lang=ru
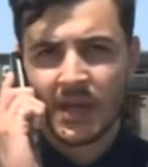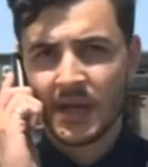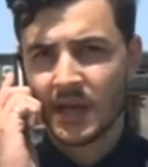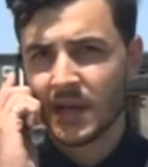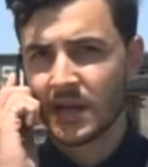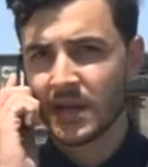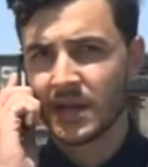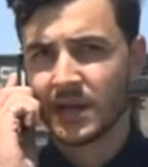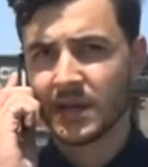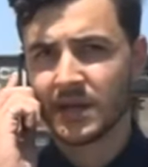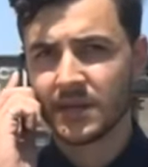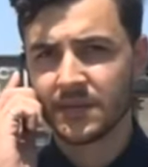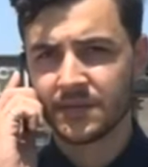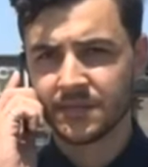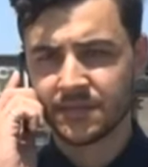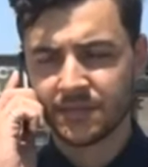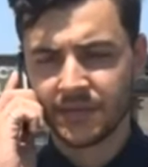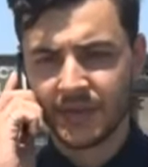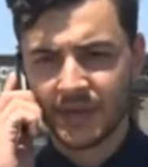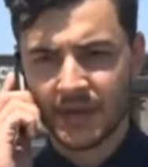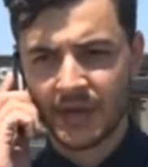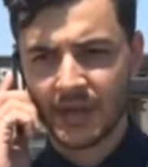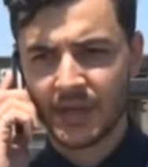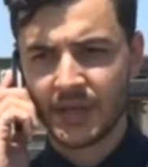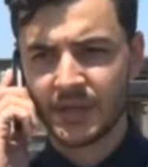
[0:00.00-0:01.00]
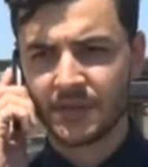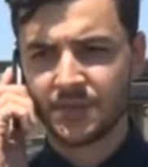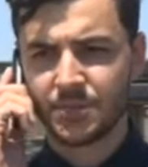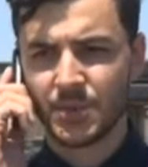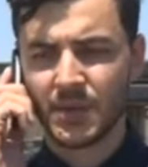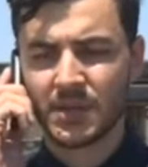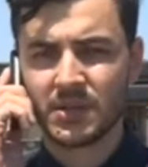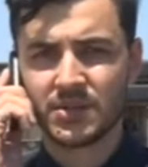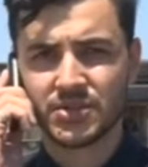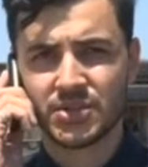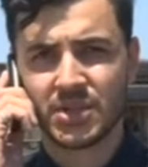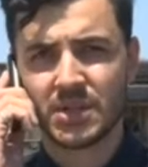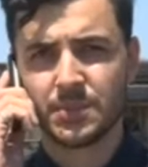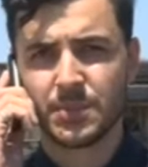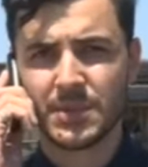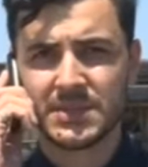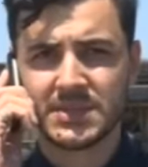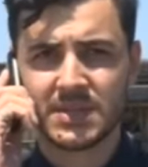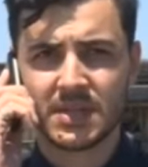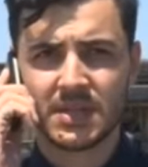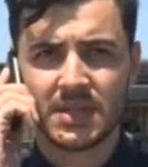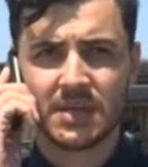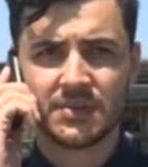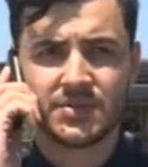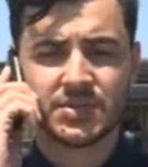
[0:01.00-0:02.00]
А, Вера, и в продолжение
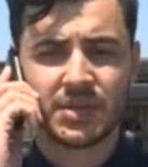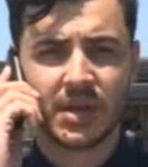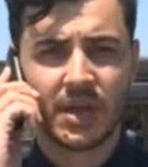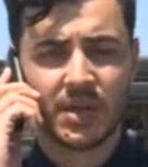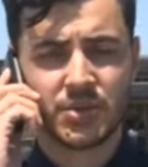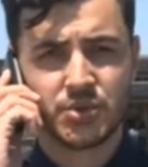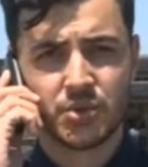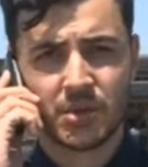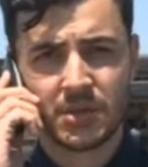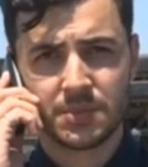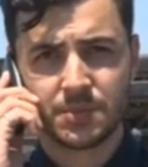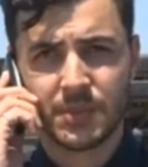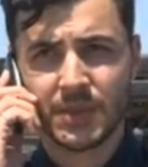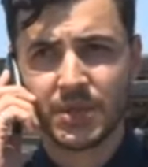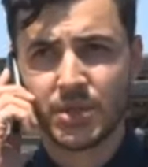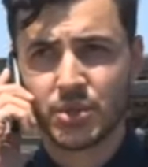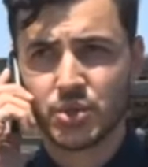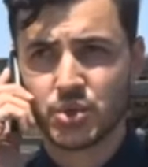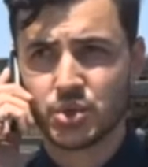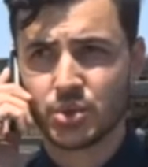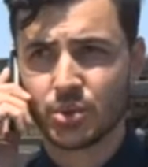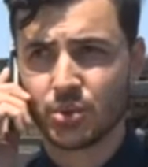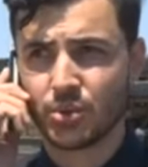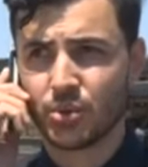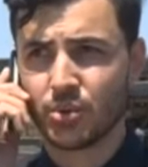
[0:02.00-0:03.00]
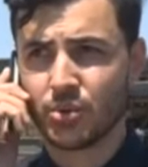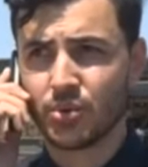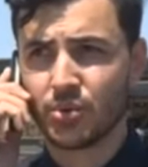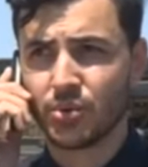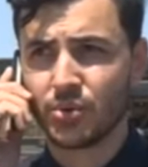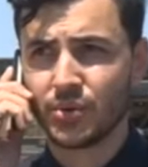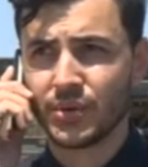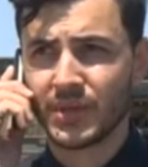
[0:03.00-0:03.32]
пострадавших хочу отметить, что